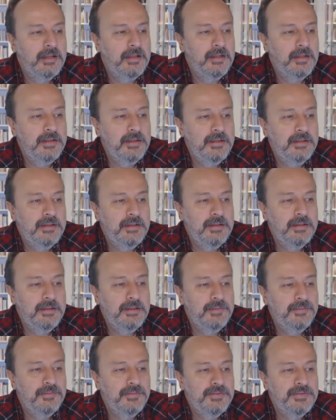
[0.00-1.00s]

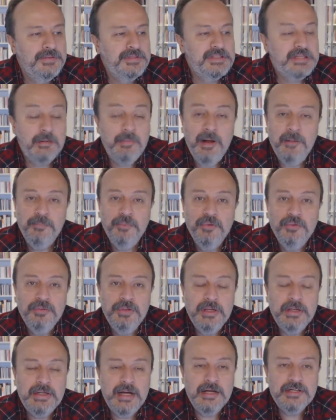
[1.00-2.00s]
e, sabah
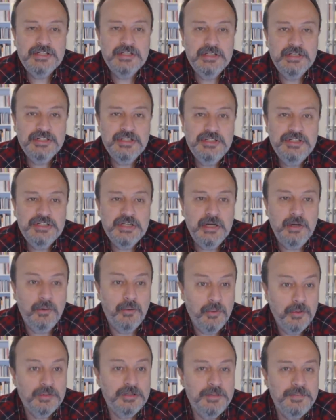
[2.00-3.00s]
bununla karşılaşınca
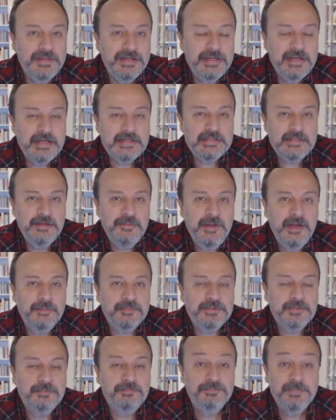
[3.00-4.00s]
orada bir kıyaslama
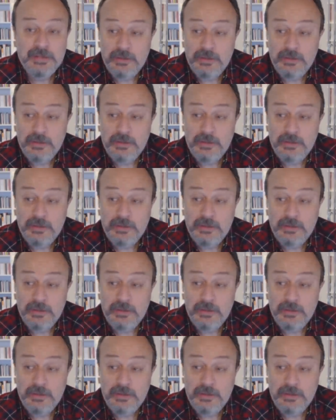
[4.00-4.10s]
yaptım.